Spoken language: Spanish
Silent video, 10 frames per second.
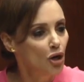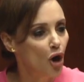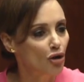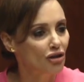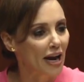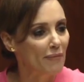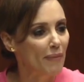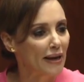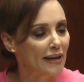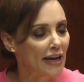Los
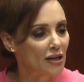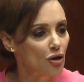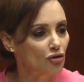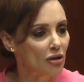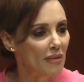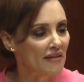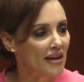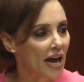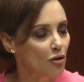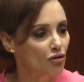pequeños y
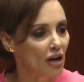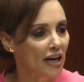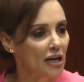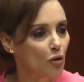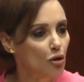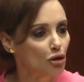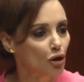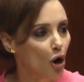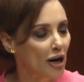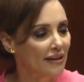medianos
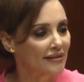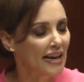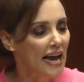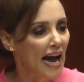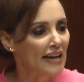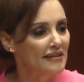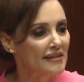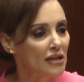agricultores han